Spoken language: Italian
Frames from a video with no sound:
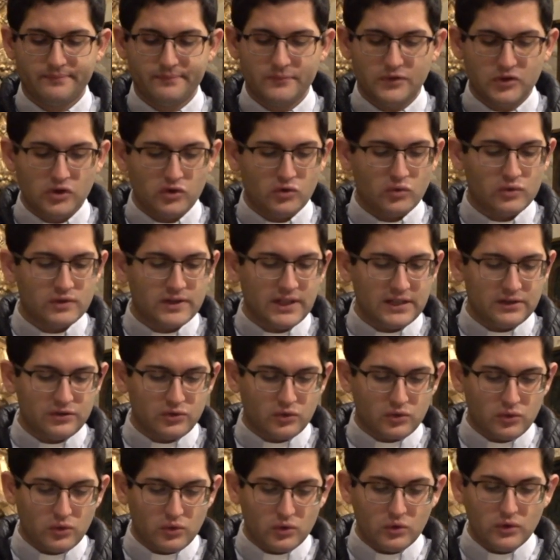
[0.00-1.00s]
Gesù
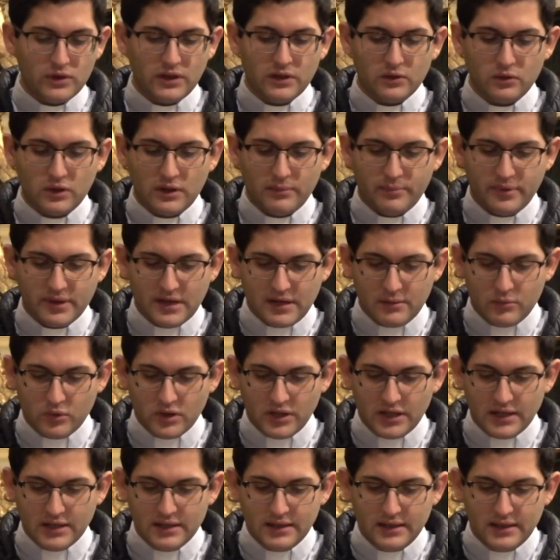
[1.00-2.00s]
stesso, concludendo la
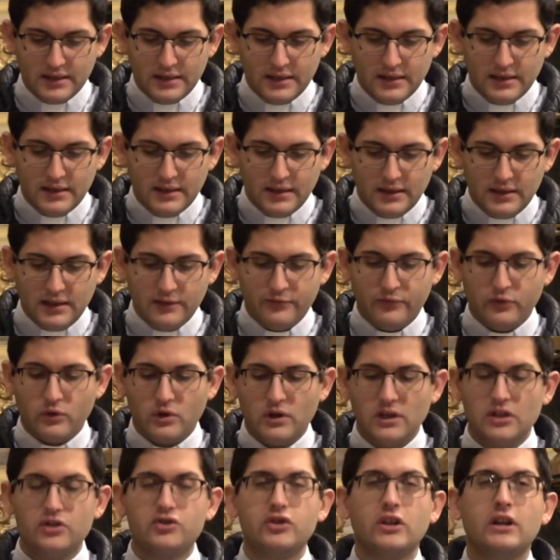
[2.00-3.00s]
parabola, ne
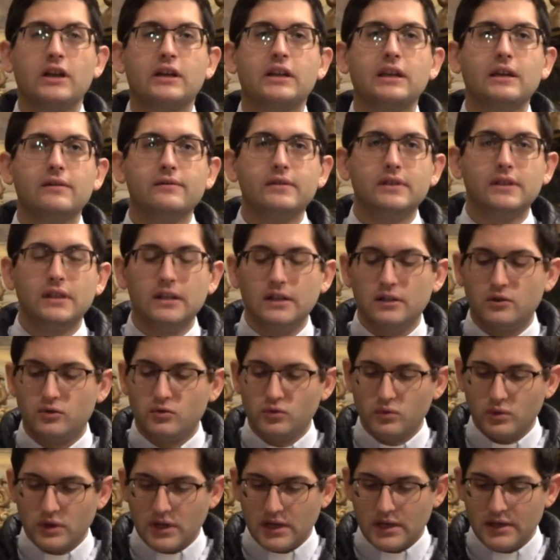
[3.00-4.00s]
fornisce la chiave di
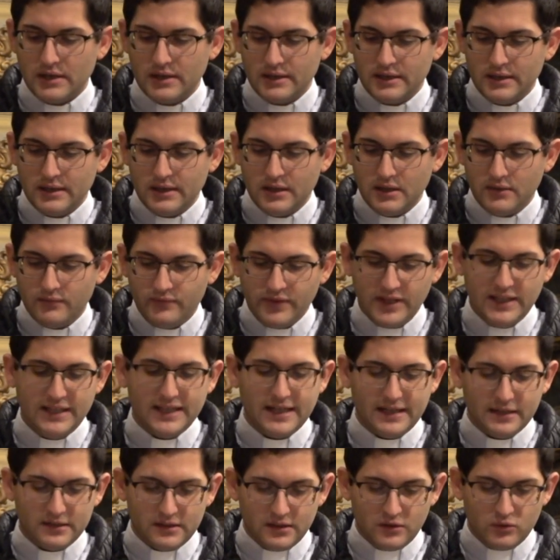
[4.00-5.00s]
lettura
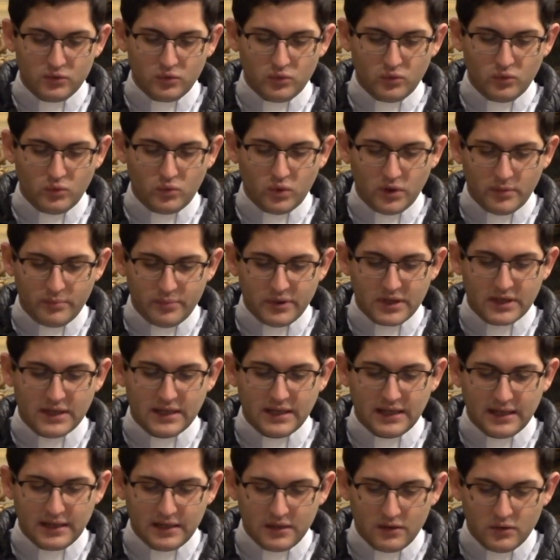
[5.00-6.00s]
Vegliate dunque
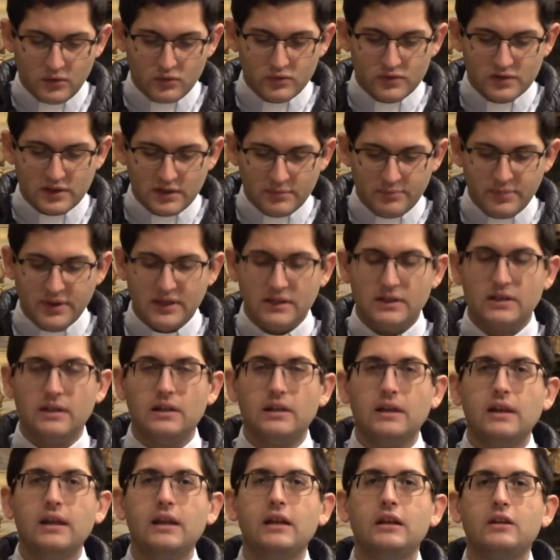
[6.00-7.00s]
perché non sapete
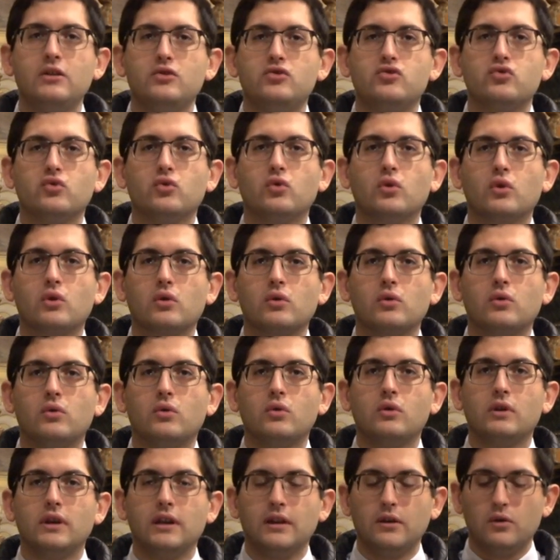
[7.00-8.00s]
né il
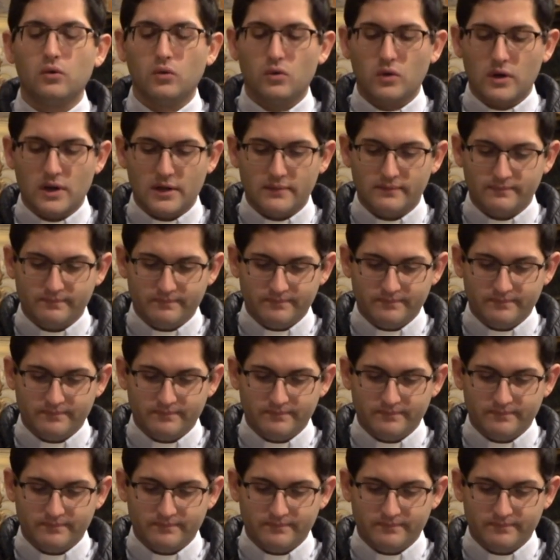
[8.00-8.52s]
giorno né l'ora.